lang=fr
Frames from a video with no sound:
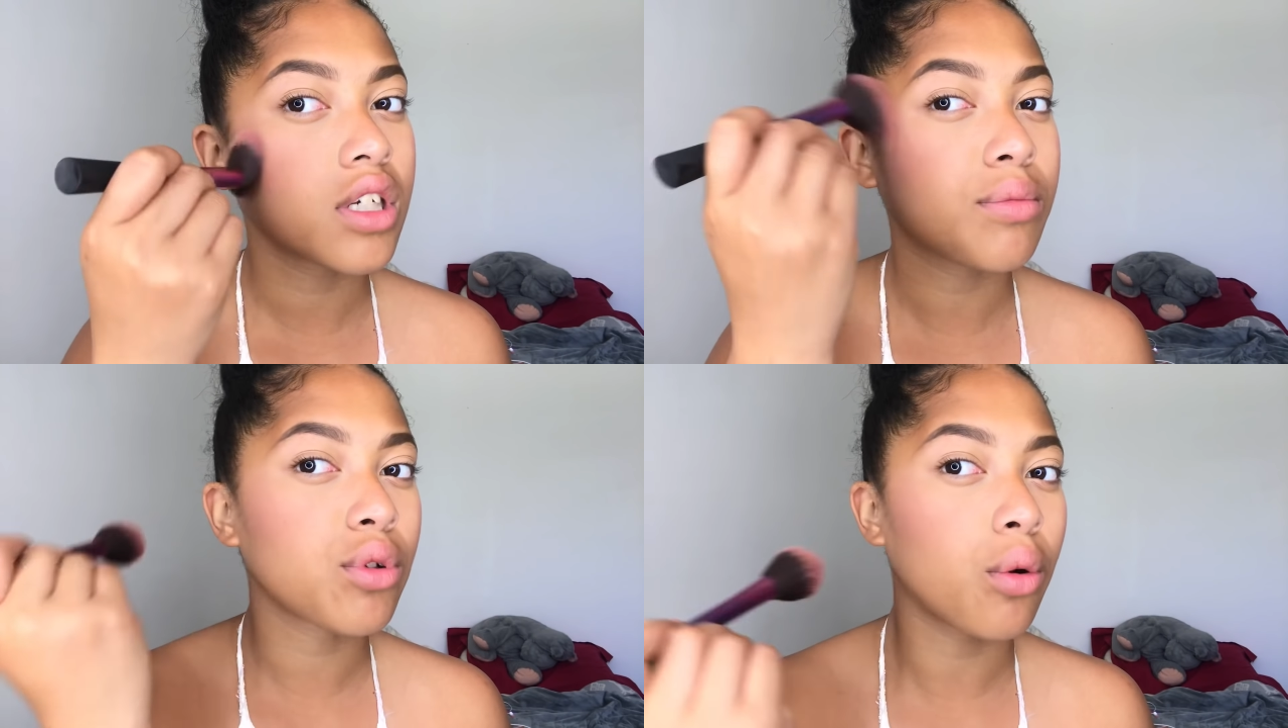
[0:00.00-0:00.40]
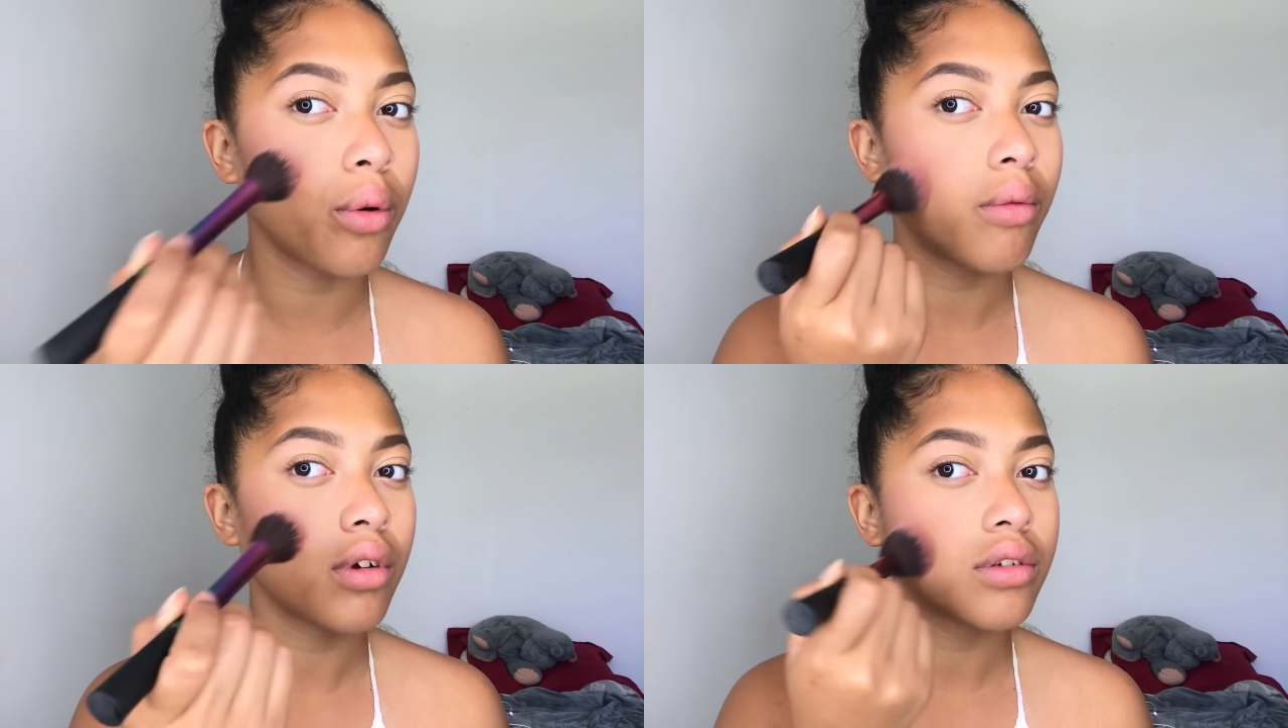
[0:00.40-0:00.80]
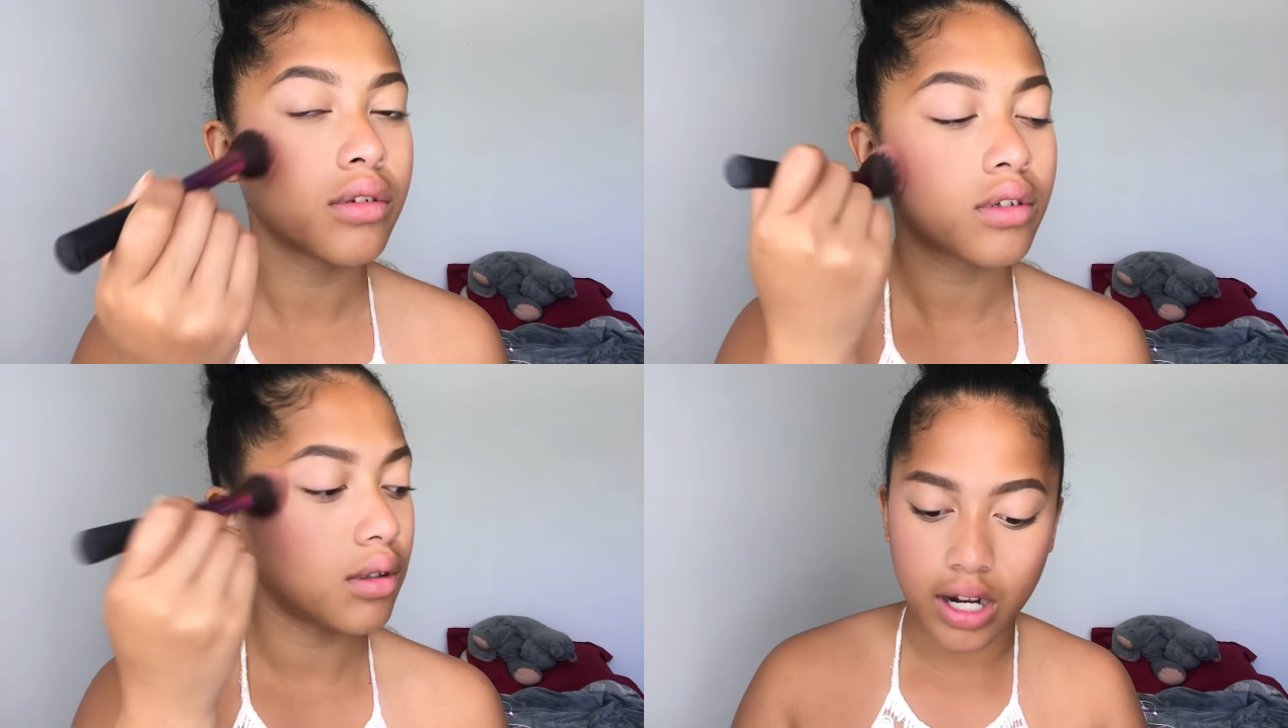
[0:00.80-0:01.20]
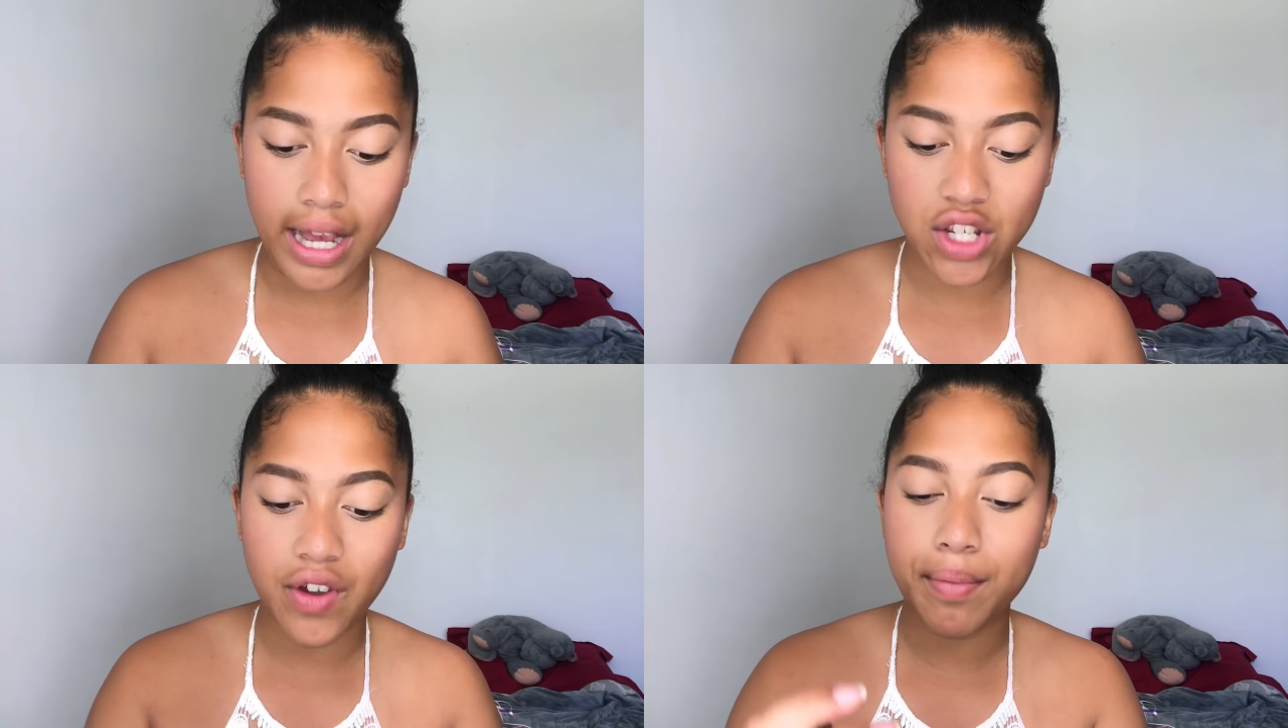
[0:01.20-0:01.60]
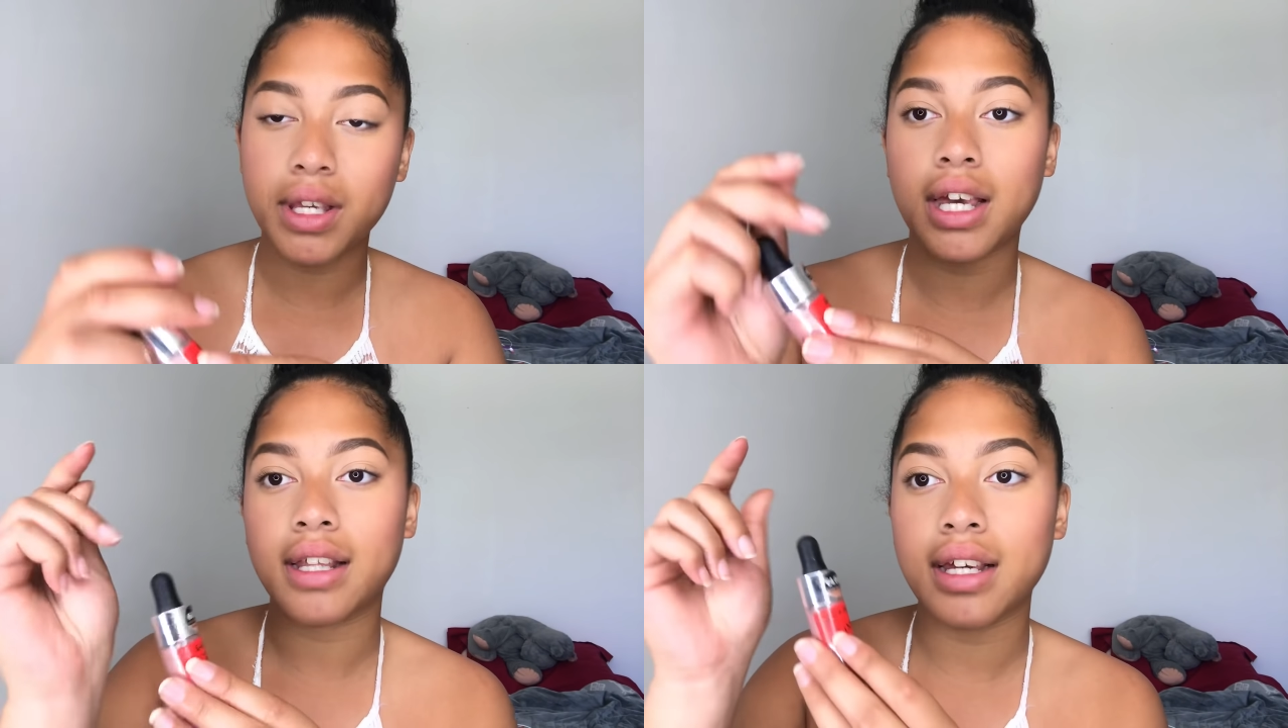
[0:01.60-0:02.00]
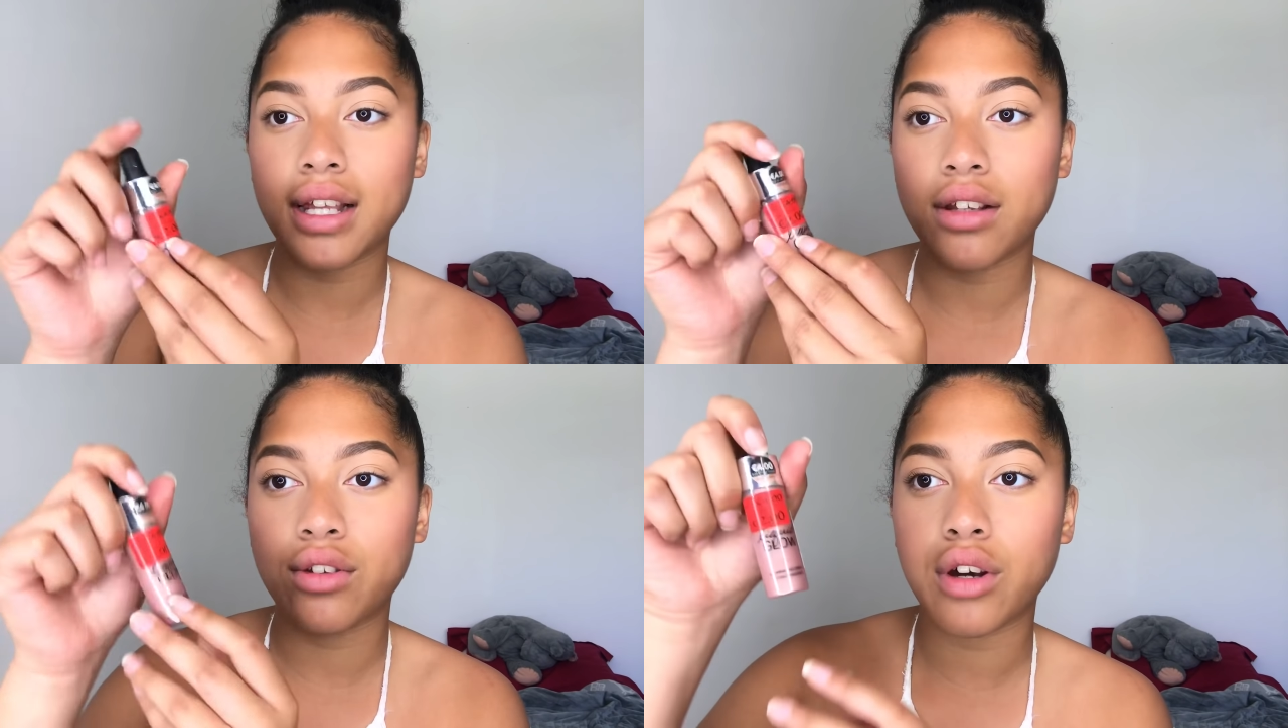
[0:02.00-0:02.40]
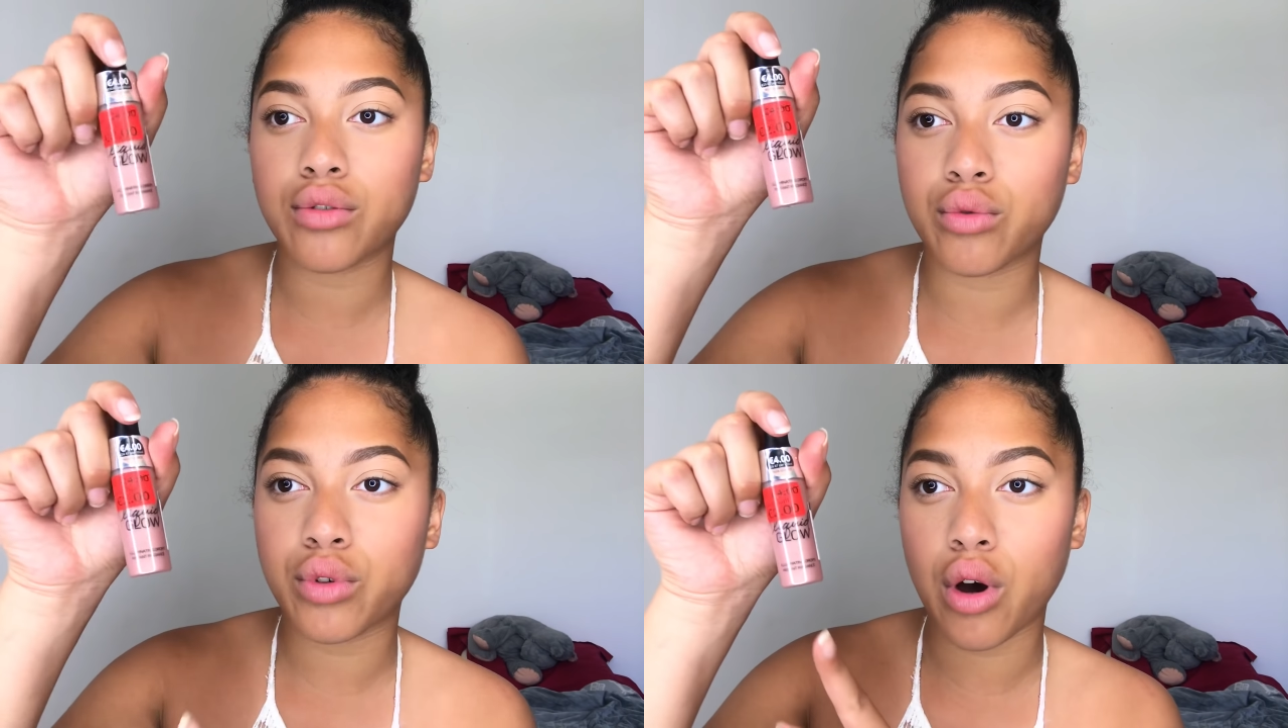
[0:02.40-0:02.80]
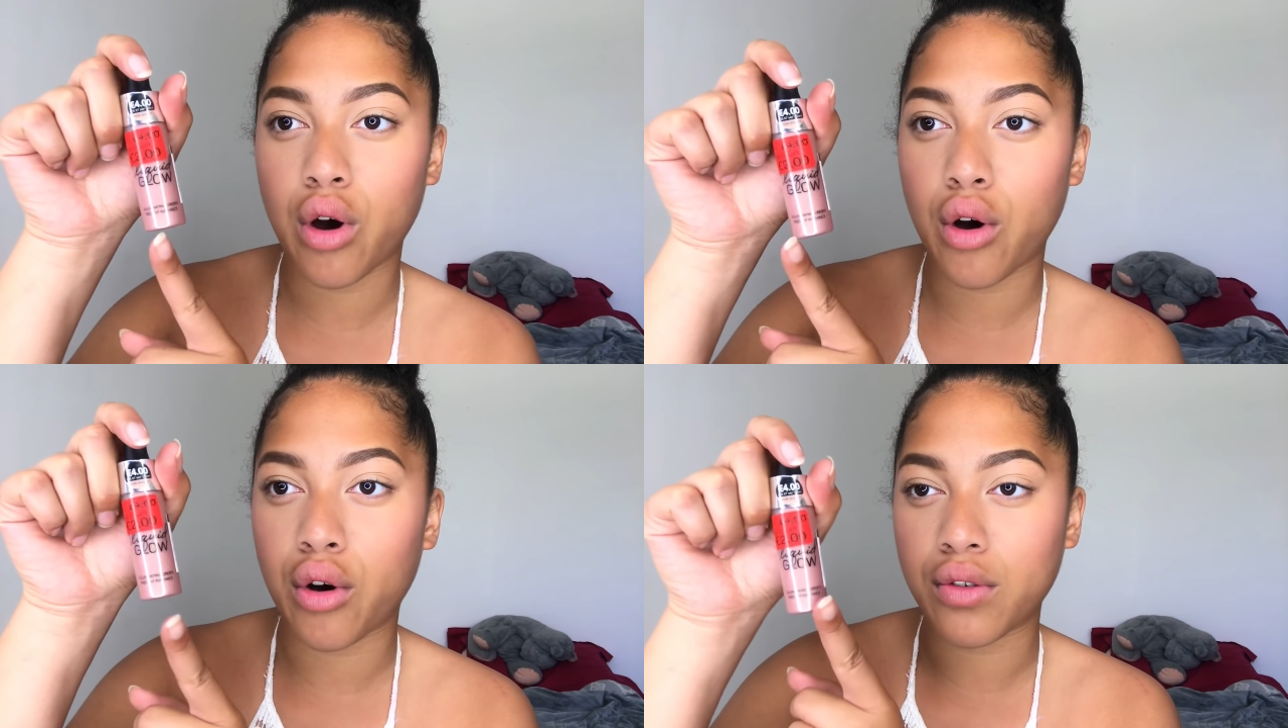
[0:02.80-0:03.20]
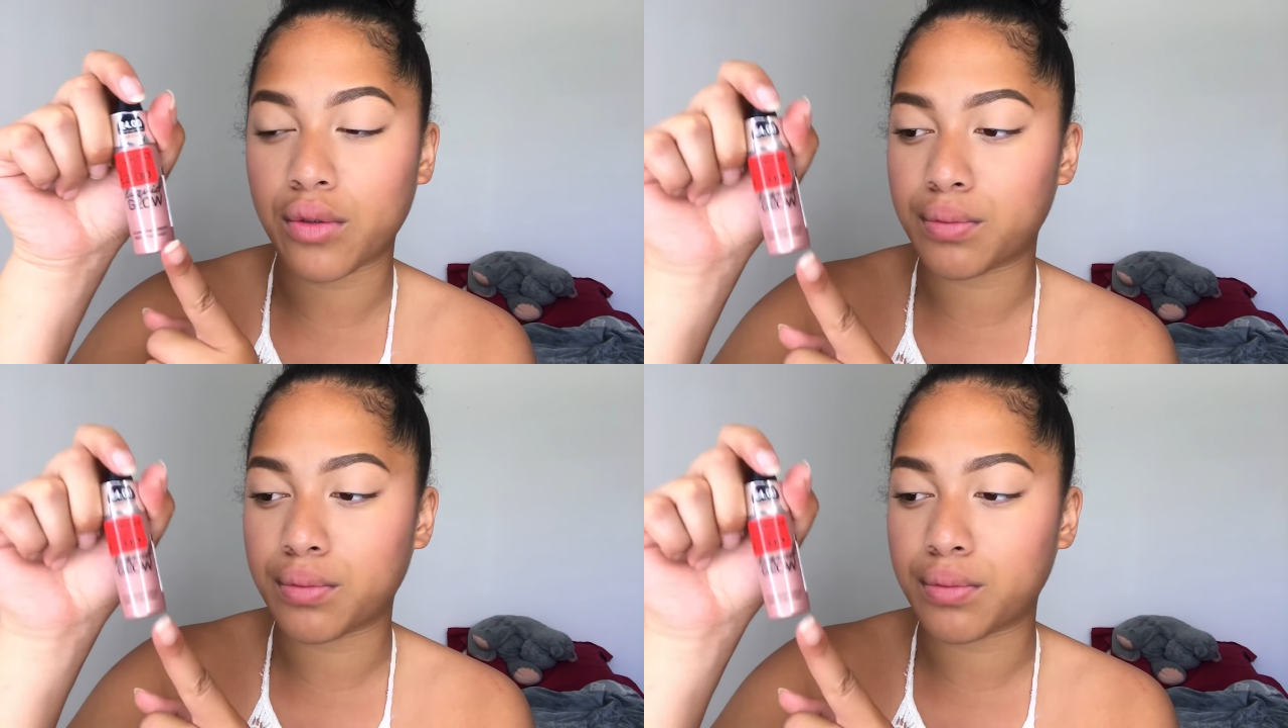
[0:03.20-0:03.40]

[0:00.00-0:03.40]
j'aime trop là je vais appliquer un highlighter donc en